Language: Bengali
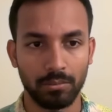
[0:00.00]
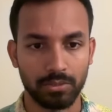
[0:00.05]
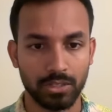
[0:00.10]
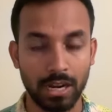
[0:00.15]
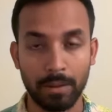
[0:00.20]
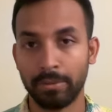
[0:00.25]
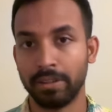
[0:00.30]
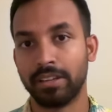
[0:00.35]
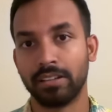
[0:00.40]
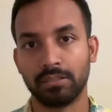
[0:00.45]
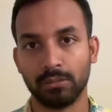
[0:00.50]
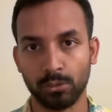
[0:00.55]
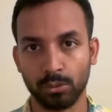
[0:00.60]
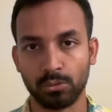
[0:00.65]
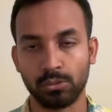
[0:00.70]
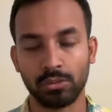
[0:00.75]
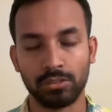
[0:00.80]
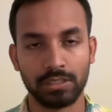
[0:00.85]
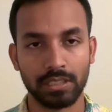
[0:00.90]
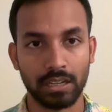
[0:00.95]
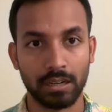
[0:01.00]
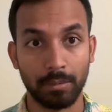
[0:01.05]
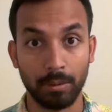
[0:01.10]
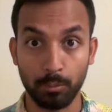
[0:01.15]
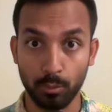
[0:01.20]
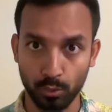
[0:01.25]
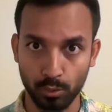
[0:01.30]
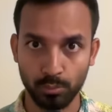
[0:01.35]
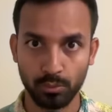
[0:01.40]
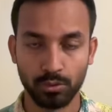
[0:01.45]
সাবেক লোকজন যারা বা
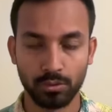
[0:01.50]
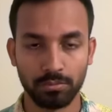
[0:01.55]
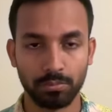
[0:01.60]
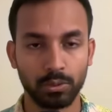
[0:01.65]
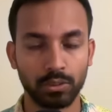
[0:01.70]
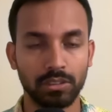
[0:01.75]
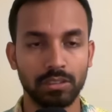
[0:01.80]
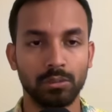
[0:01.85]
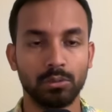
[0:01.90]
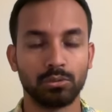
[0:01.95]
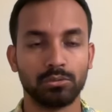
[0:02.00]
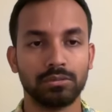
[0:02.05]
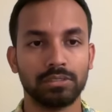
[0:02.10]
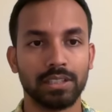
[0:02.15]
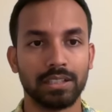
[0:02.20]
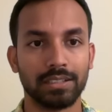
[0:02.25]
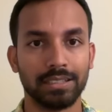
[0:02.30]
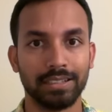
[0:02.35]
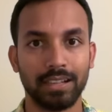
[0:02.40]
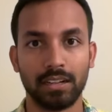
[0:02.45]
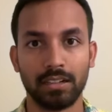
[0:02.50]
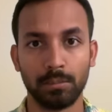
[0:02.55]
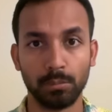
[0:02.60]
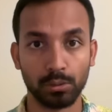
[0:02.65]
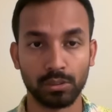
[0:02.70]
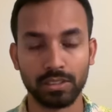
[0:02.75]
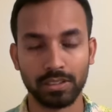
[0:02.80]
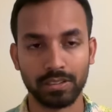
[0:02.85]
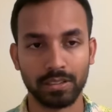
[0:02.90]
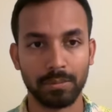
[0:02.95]
বড় বড় পদের লোকজন যারা তারা
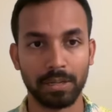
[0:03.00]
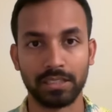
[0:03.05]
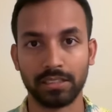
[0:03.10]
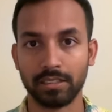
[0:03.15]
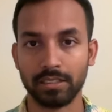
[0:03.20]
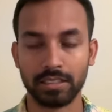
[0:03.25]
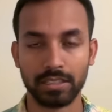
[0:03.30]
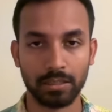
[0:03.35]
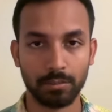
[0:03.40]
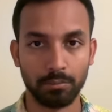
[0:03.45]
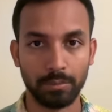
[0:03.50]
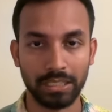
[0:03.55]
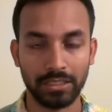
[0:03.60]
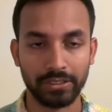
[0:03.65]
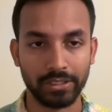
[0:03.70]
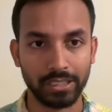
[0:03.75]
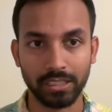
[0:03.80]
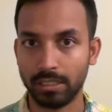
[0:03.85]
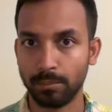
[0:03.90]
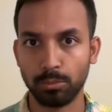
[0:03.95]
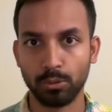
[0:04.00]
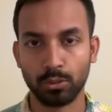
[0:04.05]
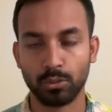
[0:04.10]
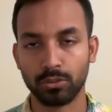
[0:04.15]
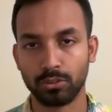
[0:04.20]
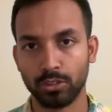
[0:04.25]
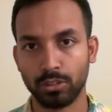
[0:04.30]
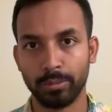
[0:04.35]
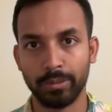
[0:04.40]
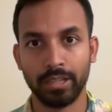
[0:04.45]
বলতেছে বাংলাদেশে মিলিটারি ডিপ্লয়
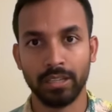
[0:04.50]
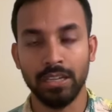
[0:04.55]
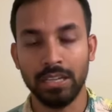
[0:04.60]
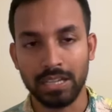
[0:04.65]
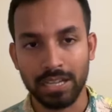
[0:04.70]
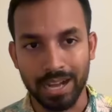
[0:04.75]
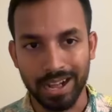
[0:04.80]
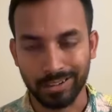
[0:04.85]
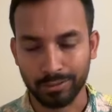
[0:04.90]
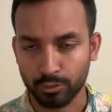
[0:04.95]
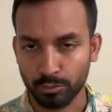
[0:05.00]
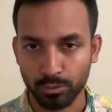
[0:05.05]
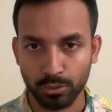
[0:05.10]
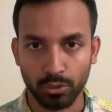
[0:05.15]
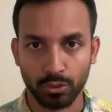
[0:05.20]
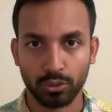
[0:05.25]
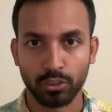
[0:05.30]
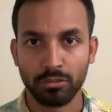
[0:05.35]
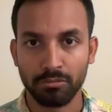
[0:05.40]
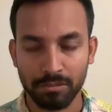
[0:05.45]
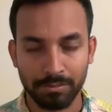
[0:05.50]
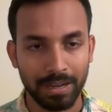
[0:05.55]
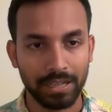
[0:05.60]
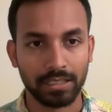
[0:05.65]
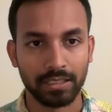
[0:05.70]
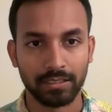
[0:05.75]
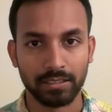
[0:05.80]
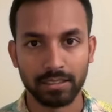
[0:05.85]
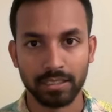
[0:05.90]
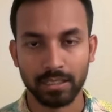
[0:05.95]
করতে হবে আক্রমণ করতে হবে
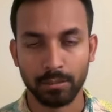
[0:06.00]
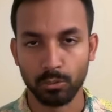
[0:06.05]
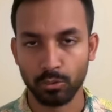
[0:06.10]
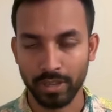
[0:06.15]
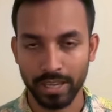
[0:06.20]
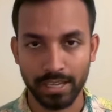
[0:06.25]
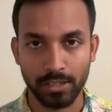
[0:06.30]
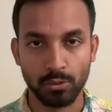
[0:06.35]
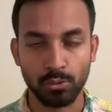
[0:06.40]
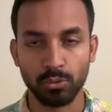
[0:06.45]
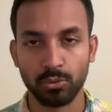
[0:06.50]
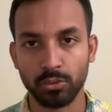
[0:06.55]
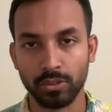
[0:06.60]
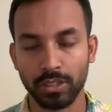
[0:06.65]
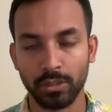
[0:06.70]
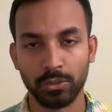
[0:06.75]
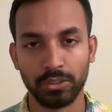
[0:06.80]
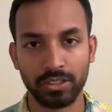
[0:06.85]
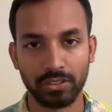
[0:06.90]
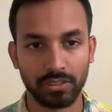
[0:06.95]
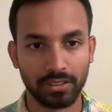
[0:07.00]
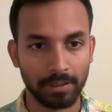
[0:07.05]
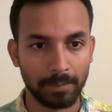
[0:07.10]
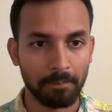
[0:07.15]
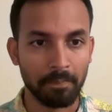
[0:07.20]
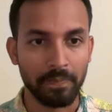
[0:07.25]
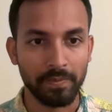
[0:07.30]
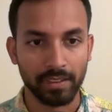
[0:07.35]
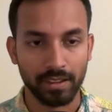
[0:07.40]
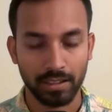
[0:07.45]
বাংলাদেশে এবং এই সুযোগে হইতেছে
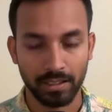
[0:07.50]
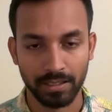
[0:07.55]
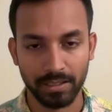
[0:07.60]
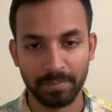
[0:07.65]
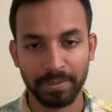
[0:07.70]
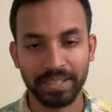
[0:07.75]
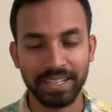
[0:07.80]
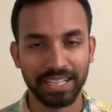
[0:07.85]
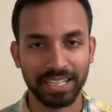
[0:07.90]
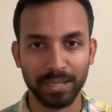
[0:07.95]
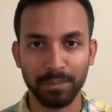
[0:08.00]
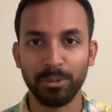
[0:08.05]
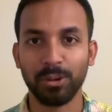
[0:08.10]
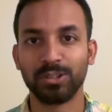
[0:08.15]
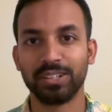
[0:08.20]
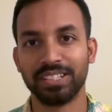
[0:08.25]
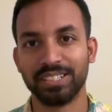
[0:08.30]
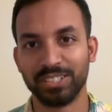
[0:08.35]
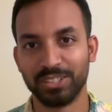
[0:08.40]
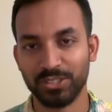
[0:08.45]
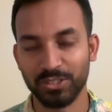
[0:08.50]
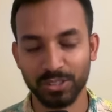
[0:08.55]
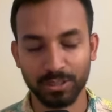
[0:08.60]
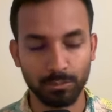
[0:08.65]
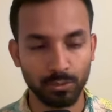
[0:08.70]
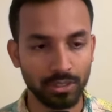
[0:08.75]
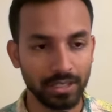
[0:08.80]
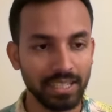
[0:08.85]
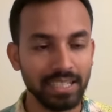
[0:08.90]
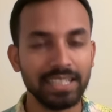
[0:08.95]
পিনাকি ভট্টাচার্য
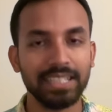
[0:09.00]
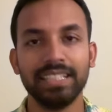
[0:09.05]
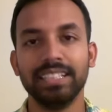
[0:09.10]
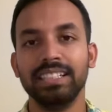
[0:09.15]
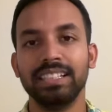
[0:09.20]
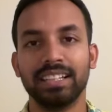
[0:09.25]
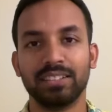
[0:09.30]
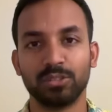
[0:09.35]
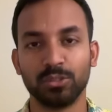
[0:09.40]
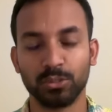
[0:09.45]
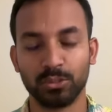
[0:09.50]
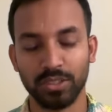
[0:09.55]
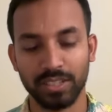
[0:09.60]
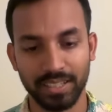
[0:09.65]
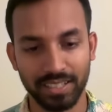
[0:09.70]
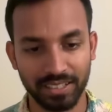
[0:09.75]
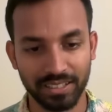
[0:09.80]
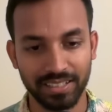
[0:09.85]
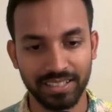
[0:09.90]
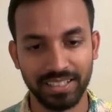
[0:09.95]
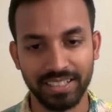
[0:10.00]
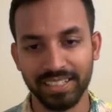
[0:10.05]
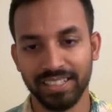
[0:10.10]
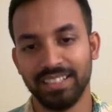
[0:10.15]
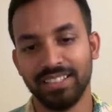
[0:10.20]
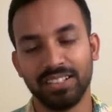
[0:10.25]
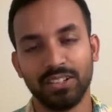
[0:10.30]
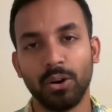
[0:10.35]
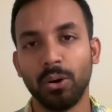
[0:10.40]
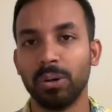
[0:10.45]
এবং ইলিয়াস হোসেনের
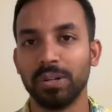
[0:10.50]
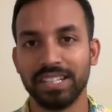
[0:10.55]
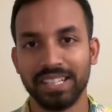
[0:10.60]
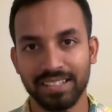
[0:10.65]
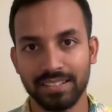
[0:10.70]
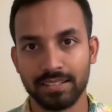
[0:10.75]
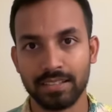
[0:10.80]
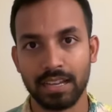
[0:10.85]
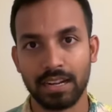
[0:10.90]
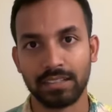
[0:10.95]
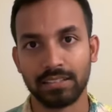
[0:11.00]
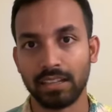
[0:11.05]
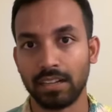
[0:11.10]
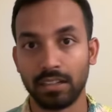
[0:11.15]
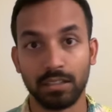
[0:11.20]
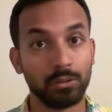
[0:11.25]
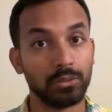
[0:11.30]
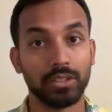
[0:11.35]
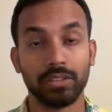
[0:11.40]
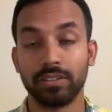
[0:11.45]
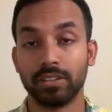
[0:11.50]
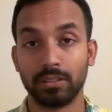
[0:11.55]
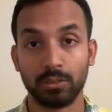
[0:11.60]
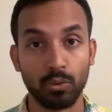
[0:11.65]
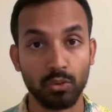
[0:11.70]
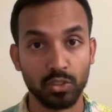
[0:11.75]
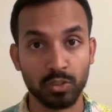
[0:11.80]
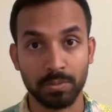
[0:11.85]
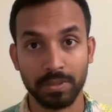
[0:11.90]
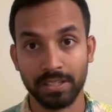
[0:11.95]
অডিয়েন্স যারা তারা হইতেছে
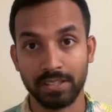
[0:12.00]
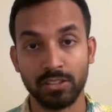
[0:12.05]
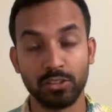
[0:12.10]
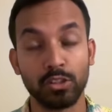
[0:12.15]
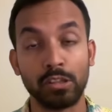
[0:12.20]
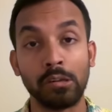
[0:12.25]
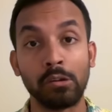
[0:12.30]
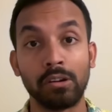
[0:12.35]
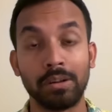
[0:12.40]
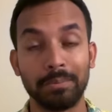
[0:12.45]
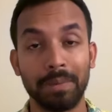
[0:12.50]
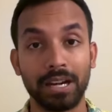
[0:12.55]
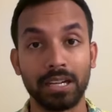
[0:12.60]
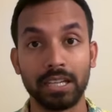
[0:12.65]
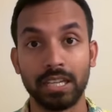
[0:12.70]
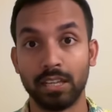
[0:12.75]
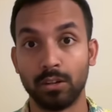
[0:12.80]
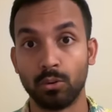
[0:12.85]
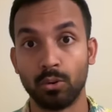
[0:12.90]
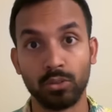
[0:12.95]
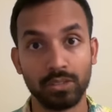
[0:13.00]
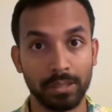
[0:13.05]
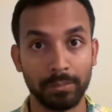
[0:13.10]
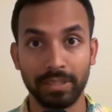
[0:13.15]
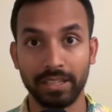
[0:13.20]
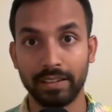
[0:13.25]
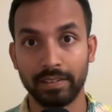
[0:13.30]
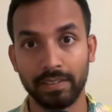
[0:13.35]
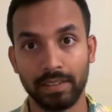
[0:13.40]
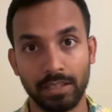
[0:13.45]
কনসপিরিসি থিওরি মাঠে র নেমে
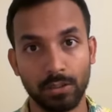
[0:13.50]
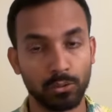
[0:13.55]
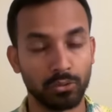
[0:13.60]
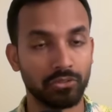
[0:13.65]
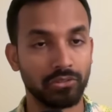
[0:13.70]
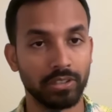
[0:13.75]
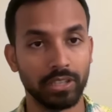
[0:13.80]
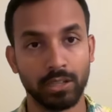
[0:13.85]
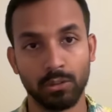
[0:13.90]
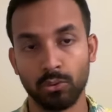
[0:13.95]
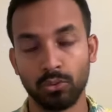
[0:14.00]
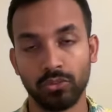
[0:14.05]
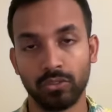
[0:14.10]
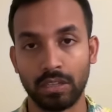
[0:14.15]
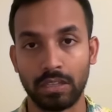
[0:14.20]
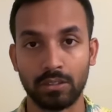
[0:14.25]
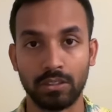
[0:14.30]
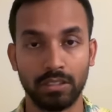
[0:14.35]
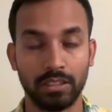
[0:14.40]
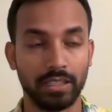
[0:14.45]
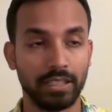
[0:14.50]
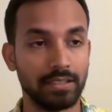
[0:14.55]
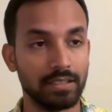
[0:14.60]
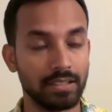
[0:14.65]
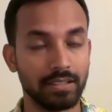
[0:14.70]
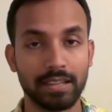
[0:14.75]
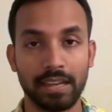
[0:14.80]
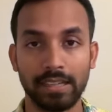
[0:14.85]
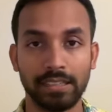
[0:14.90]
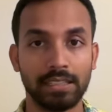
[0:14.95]
গেছে এই করছে সেই করছে কি জানি
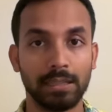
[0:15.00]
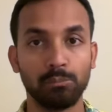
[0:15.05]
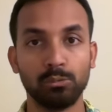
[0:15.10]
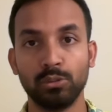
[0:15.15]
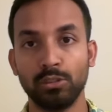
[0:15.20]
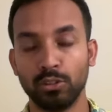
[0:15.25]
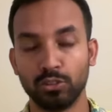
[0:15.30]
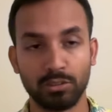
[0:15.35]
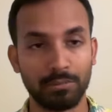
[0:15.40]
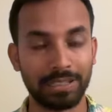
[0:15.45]
সাহিদ আবদুল্লাহ তো